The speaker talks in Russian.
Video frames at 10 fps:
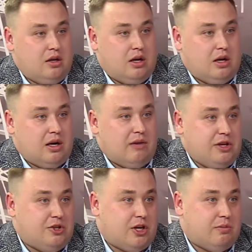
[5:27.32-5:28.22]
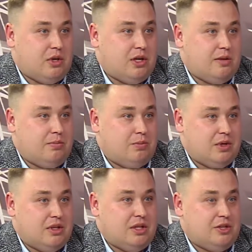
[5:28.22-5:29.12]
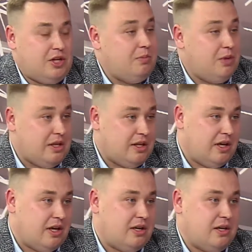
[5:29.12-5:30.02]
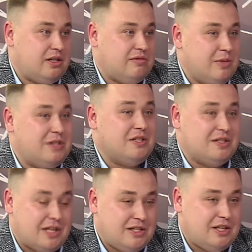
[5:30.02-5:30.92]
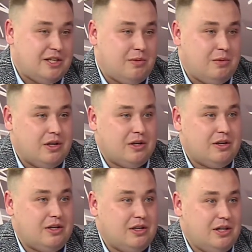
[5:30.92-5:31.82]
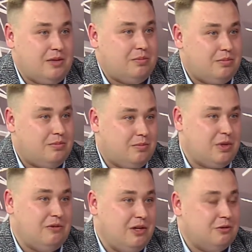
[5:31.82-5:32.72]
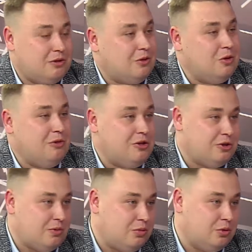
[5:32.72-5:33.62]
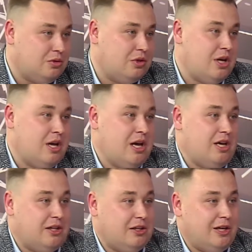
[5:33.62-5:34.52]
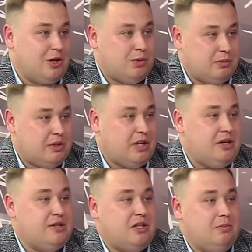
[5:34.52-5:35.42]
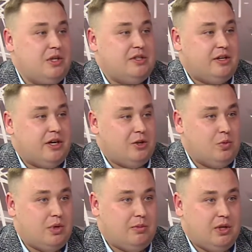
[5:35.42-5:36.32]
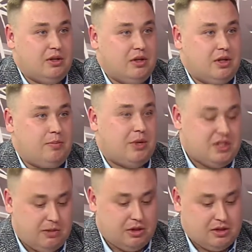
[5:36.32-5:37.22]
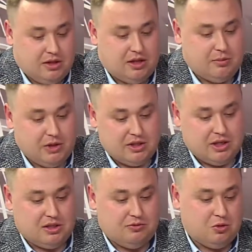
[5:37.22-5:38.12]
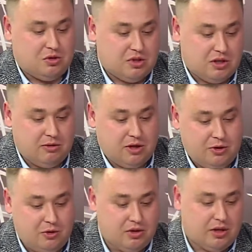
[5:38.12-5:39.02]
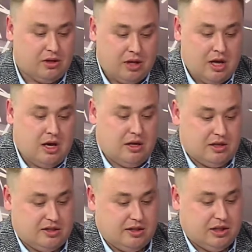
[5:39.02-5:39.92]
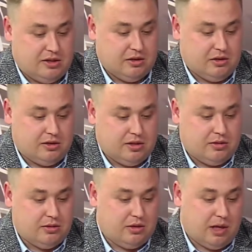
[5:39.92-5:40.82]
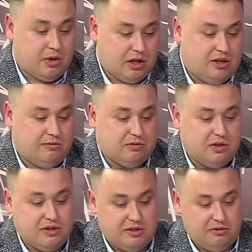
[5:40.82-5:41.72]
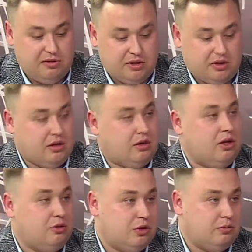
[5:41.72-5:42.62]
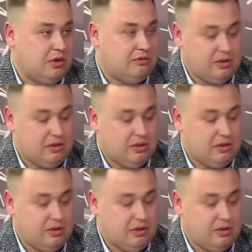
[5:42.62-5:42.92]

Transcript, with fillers: а вечером под чаепитие вместе с соседями и провели вот такой вечер под гитару, под патриотические песни ко Дню Победы. Спасибо, кстати, администрации Фрунзенского района. она согласилась оперативно вывести ветки, которые мы